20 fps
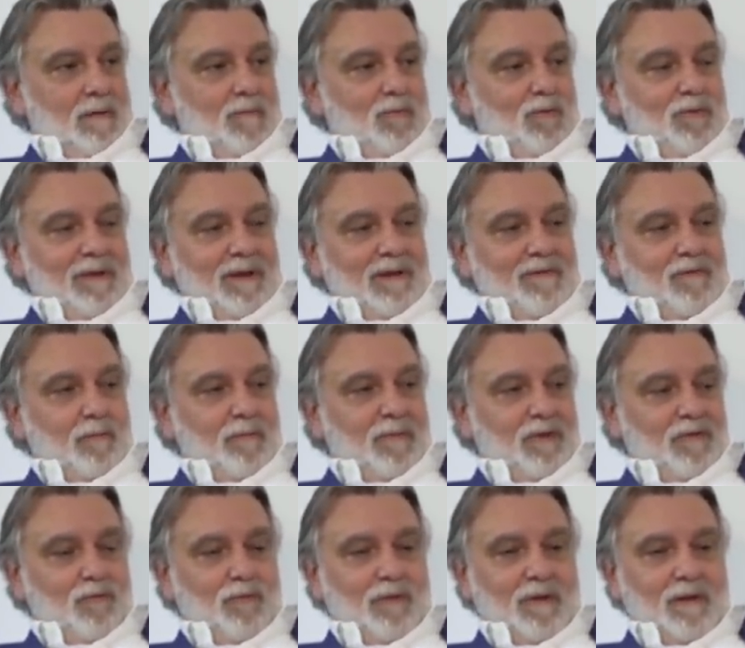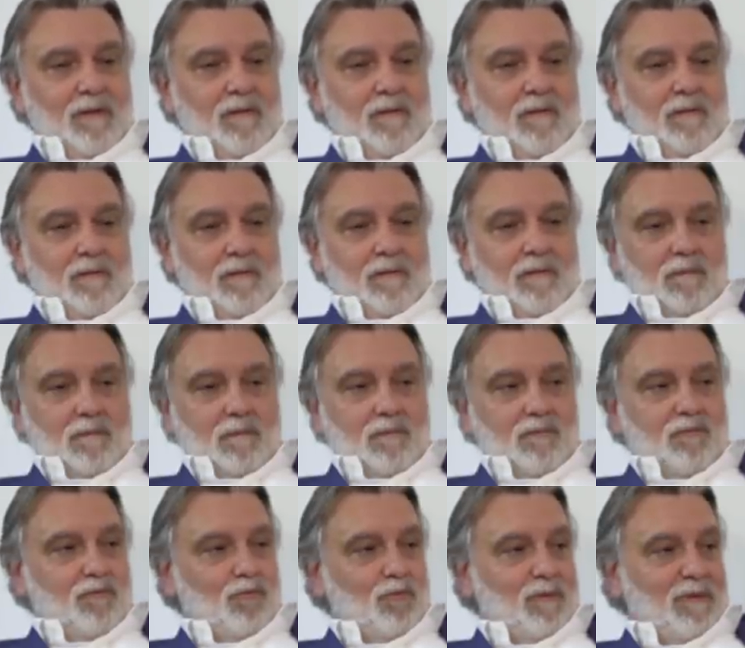pour des raisons personnelles,
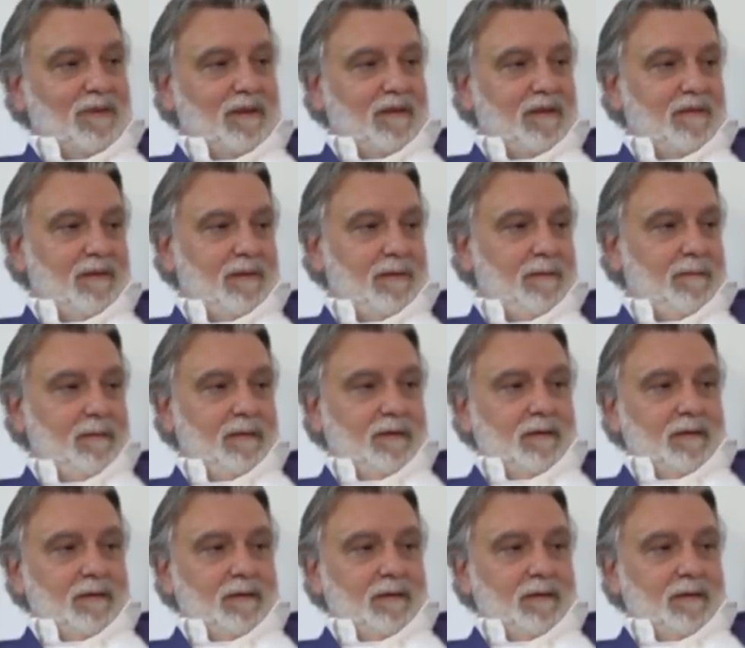souhaite arrêter.